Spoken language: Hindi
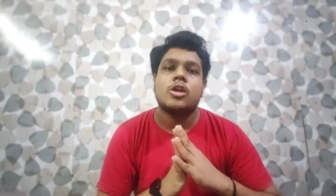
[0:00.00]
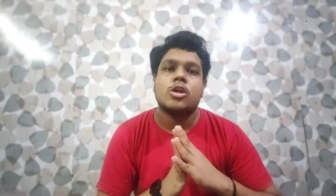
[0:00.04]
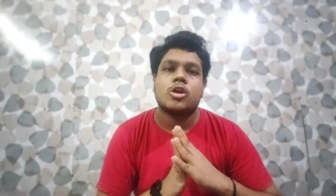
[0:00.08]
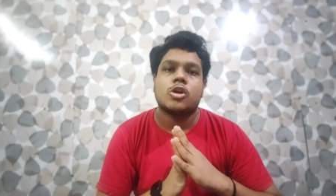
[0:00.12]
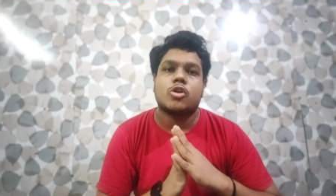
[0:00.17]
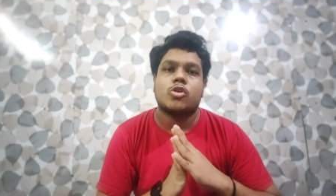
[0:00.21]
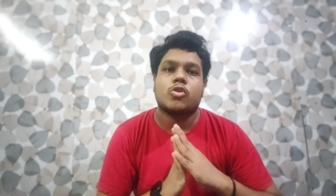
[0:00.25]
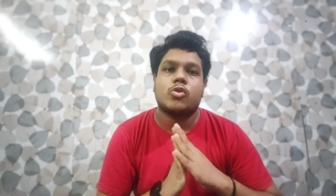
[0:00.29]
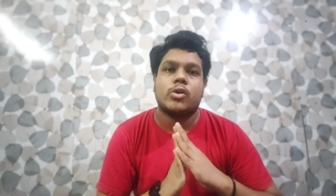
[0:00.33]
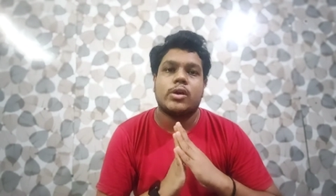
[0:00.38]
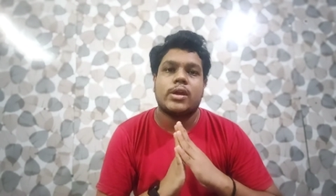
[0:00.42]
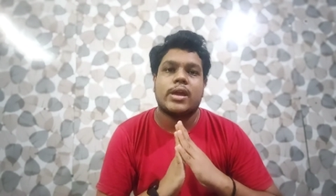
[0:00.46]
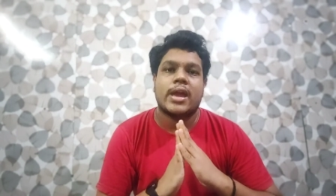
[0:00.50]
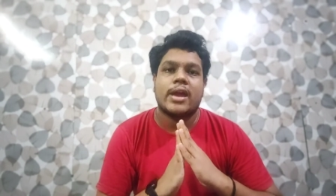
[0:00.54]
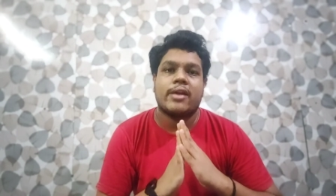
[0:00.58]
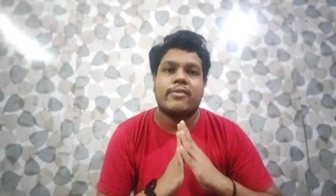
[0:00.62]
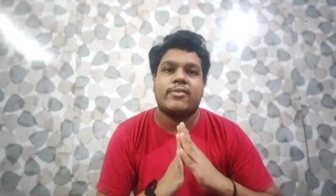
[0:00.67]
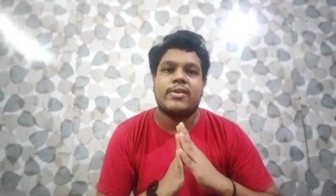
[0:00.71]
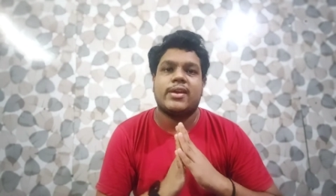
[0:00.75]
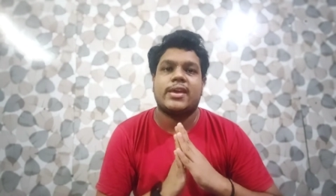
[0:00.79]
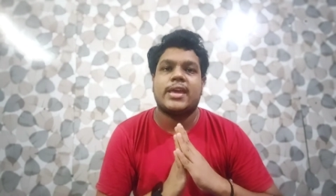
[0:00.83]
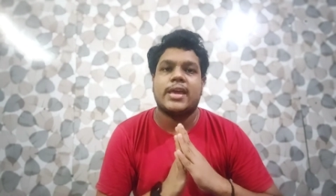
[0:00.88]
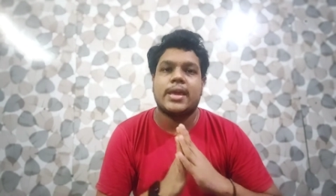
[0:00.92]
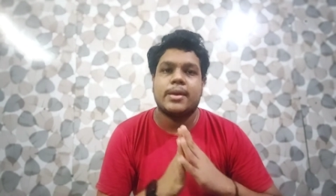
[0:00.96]
कोई हैवी
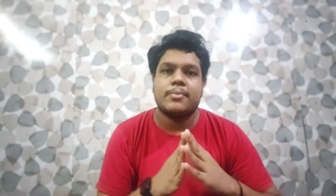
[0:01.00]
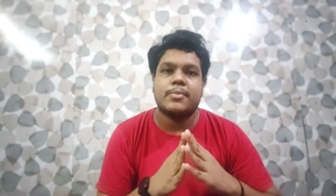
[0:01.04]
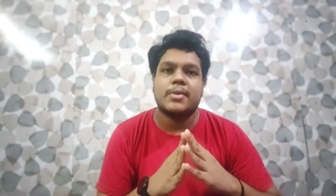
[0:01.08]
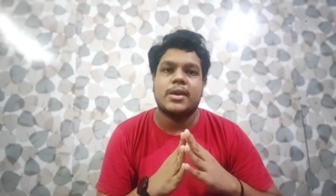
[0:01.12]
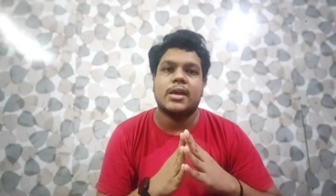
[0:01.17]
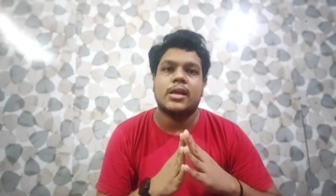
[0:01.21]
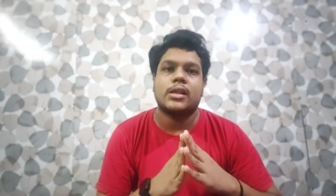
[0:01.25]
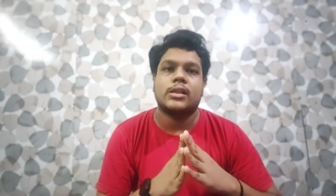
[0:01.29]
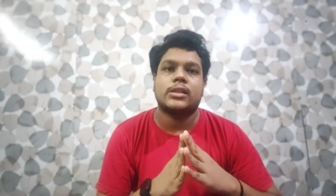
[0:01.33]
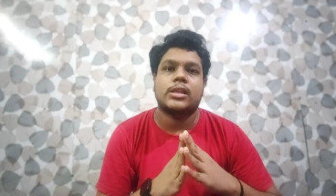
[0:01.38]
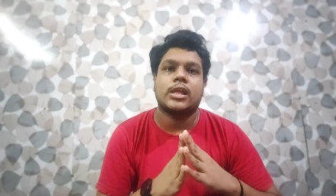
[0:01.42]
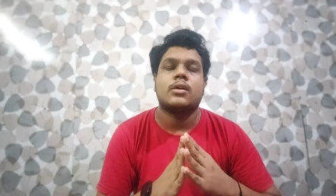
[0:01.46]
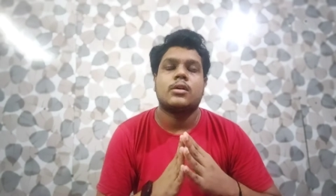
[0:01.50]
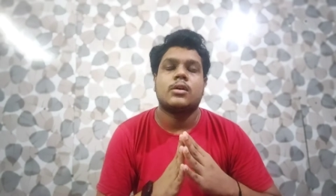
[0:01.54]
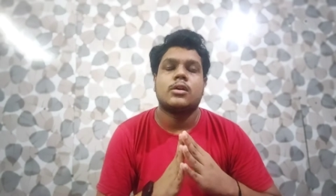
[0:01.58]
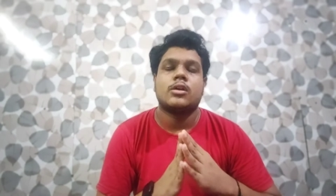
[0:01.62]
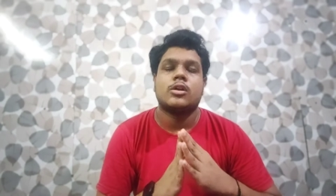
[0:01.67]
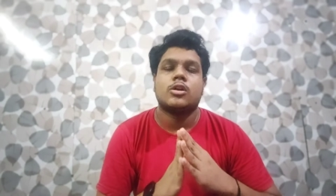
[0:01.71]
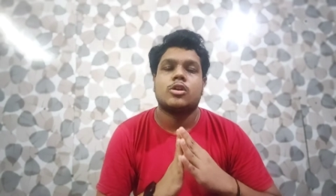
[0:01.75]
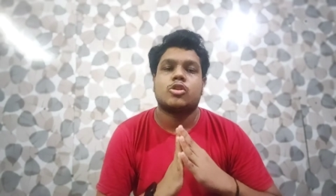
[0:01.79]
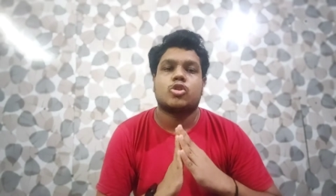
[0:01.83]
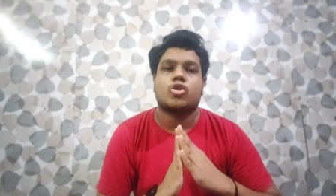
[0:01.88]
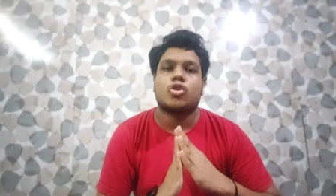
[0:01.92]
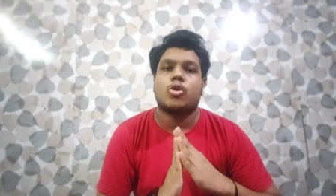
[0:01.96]
गेम खेलते हैं
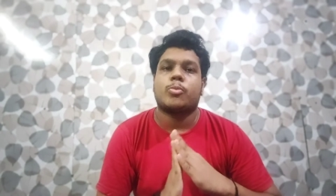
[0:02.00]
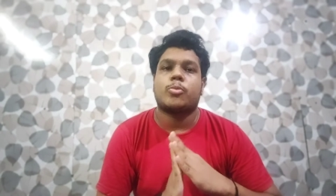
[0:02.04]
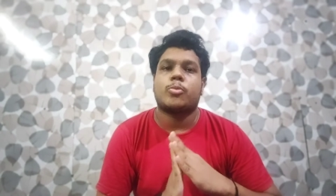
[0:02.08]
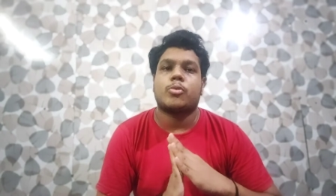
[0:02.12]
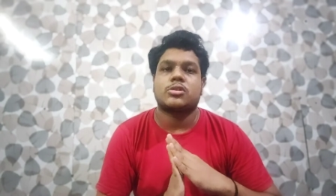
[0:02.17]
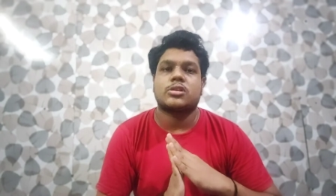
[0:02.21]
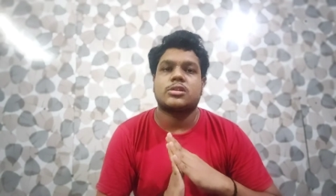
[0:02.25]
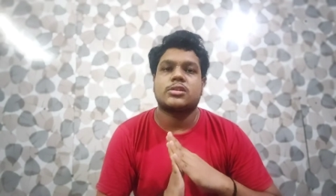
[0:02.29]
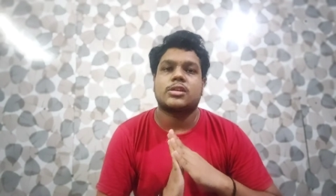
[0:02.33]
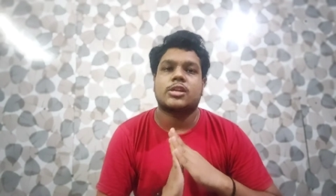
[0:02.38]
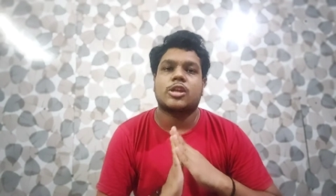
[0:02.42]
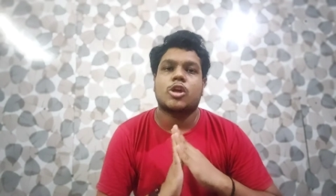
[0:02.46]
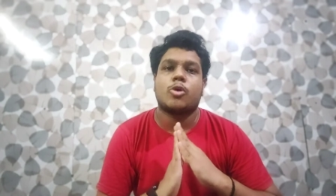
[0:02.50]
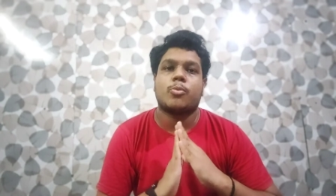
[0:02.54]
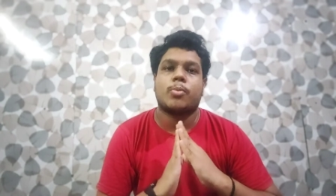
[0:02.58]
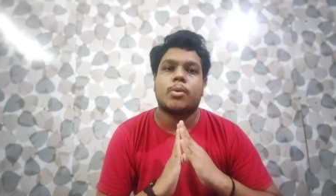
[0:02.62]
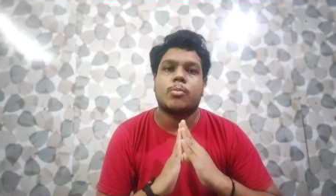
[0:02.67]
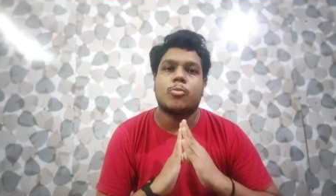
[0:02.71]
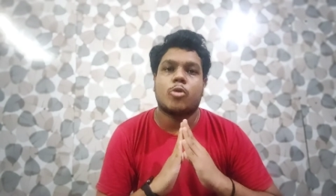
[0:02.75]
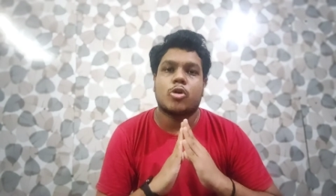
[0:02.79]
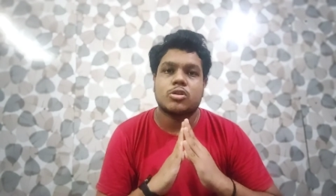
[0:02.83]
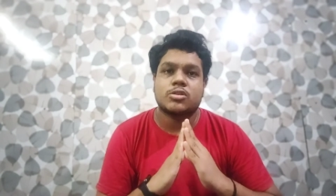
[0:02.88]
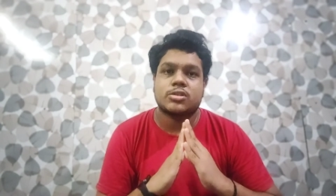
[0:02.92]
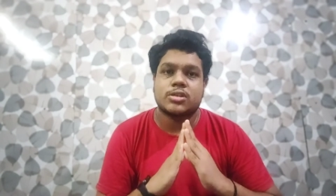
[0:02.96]
तो प्रोसेसर के ऊपर
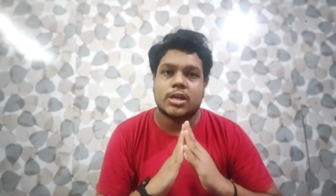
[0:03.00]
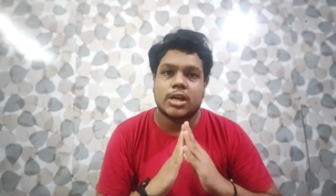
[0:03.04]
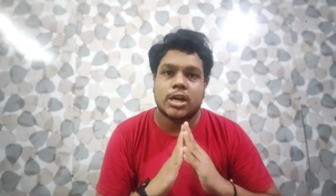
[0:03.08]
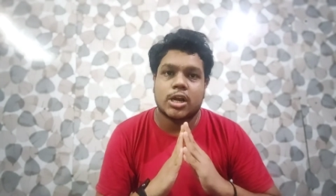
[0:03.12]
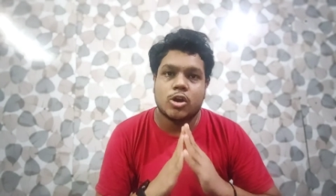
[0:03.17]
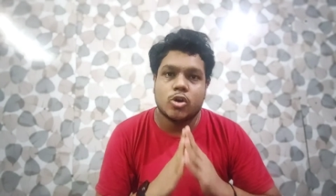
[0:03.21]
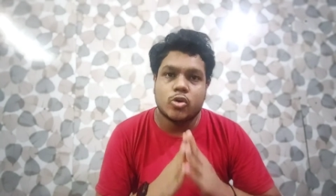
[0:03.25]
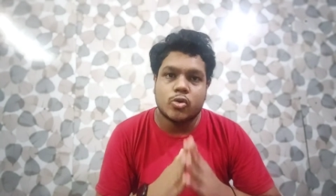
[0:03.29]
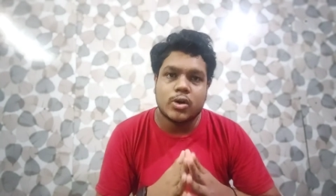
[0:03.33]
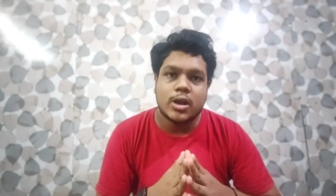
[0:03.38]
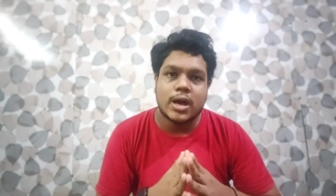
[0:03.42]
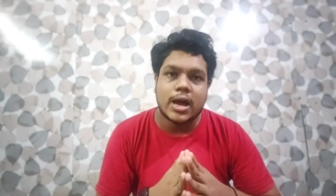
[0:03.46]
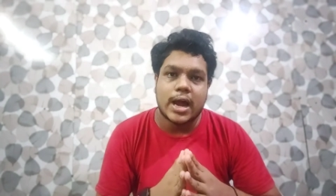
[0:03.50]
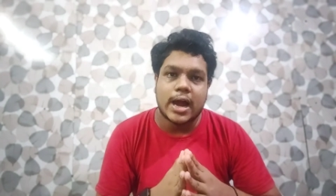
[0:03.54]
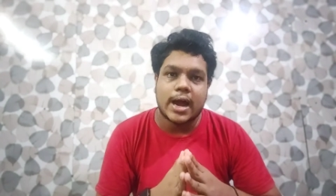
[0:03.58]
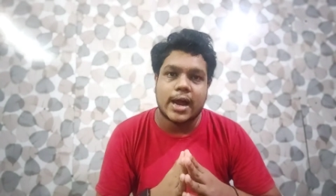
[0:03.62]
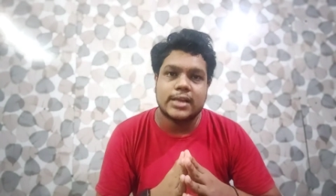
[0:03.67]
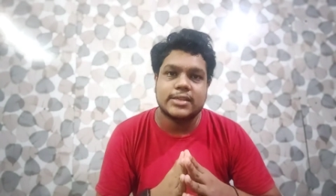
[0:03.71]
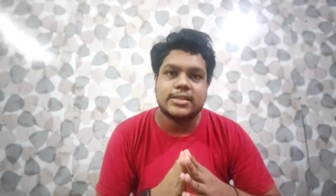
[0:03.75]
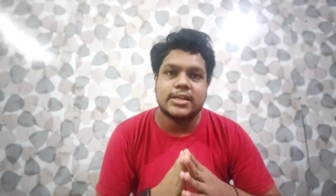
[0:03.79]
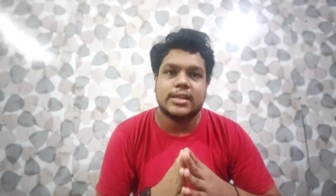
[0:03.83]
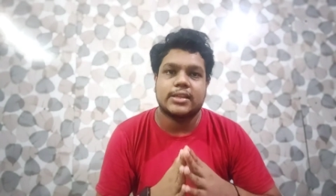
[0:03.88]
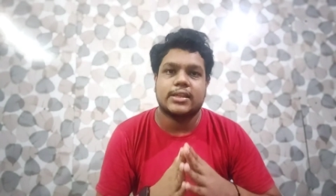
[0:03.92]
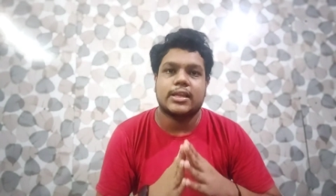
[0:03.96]
बहुत सारा लोड आ
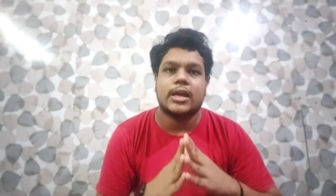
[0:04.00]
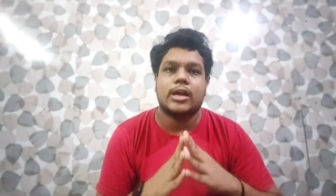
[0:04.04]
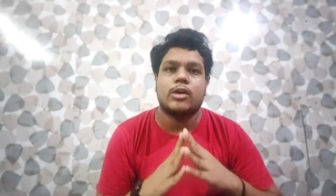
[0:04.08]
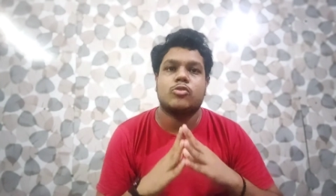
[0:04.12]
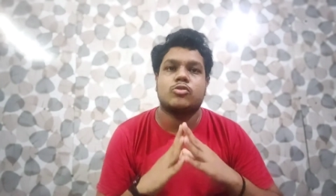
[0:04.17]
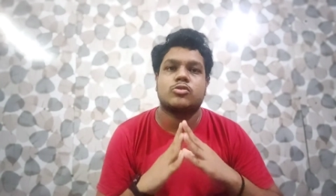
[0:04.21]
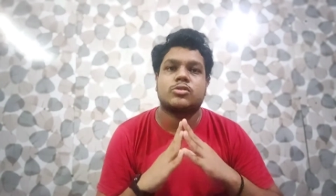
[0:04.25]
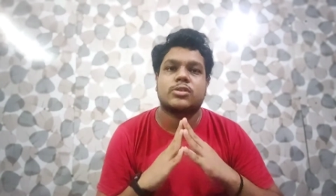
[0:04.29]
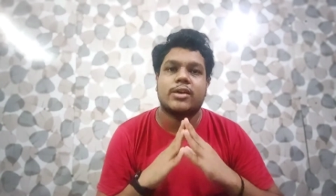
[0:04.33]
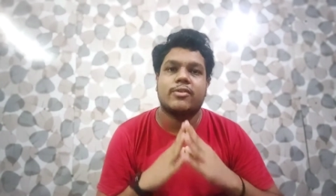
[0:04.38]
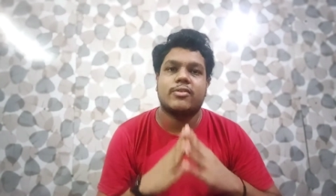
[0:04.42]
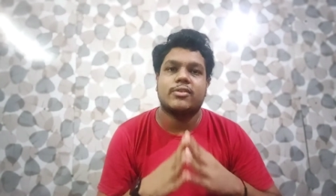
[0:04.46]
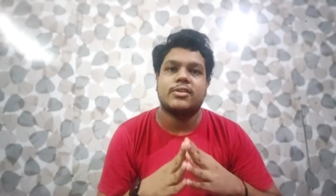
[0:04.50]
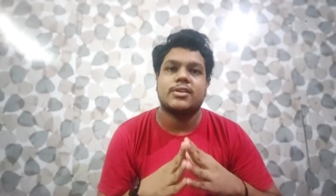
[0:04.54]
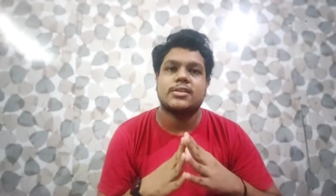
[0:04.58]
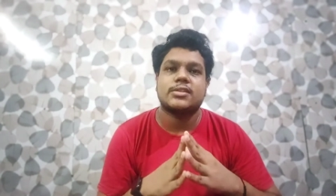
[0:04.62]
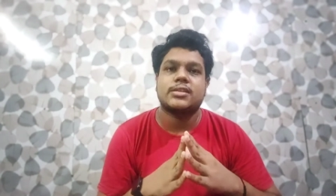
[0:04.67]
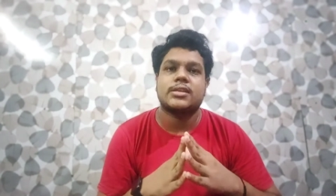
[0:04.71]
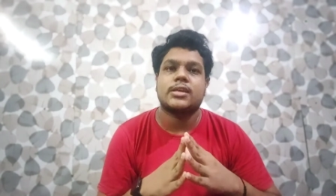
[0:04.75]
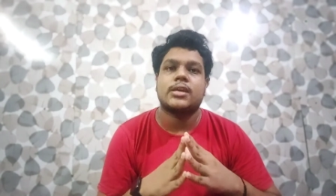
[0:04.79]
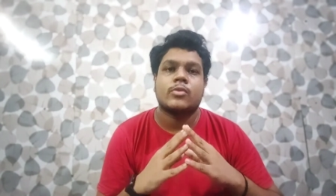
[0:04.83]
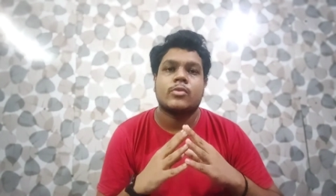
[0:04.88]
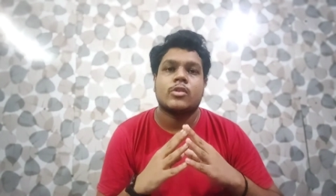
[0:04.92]
जाता है उसकी वजह से